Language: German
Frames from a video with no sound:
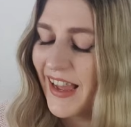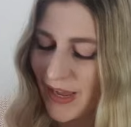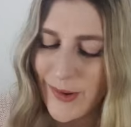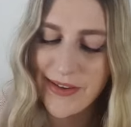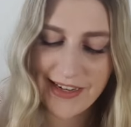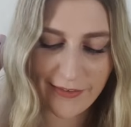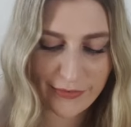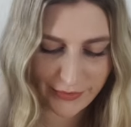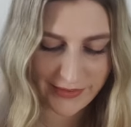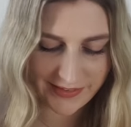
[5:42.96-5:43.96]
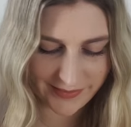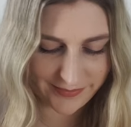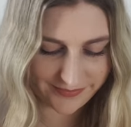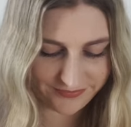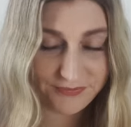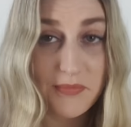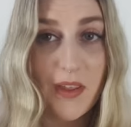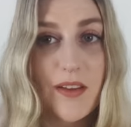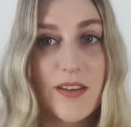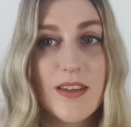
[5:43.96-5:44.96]
Aber dafür ähm,
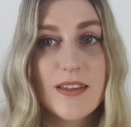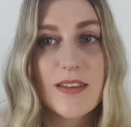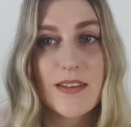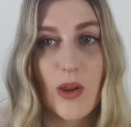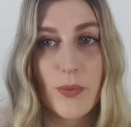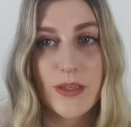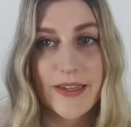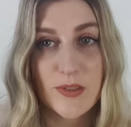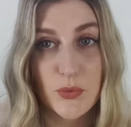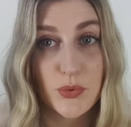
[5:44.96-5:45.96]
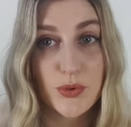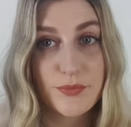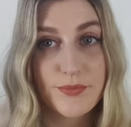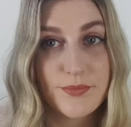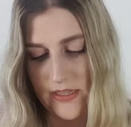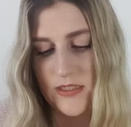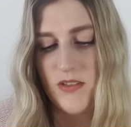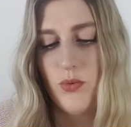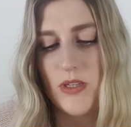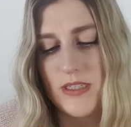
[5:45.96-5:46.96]
ist es, glaube ich, ganz gut.
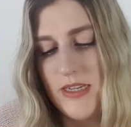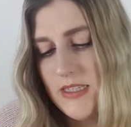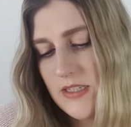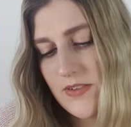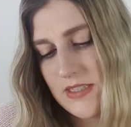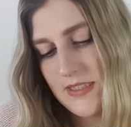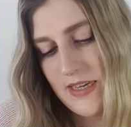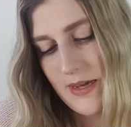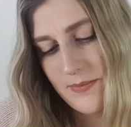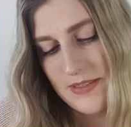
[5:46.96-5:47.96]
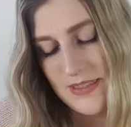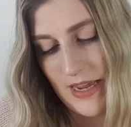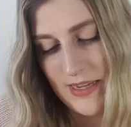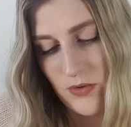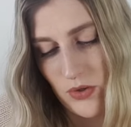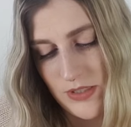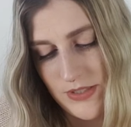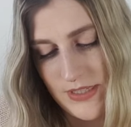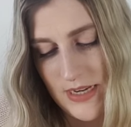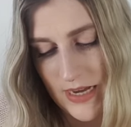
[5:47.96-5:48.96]
So, das nächste, was ich hier habe, ist ein
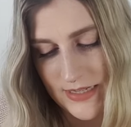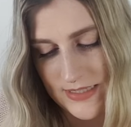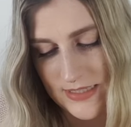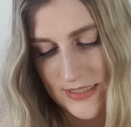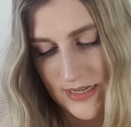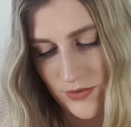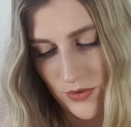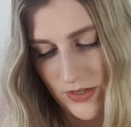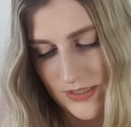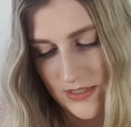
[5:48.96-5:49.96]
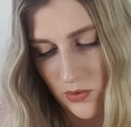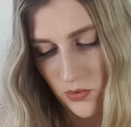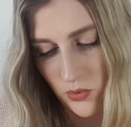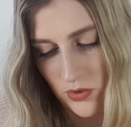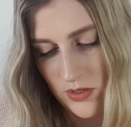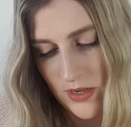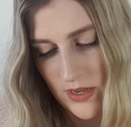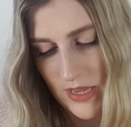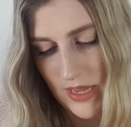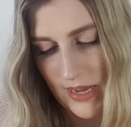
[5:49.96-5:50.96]
Concealer. Das ist natürlich saucool.
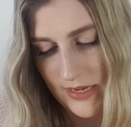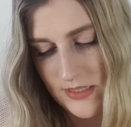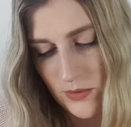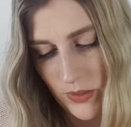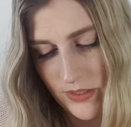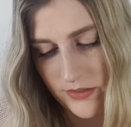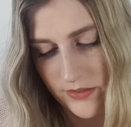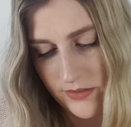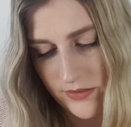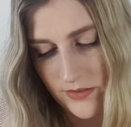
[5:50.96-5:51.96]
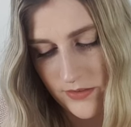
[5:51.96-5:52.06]
Anti-Winkle,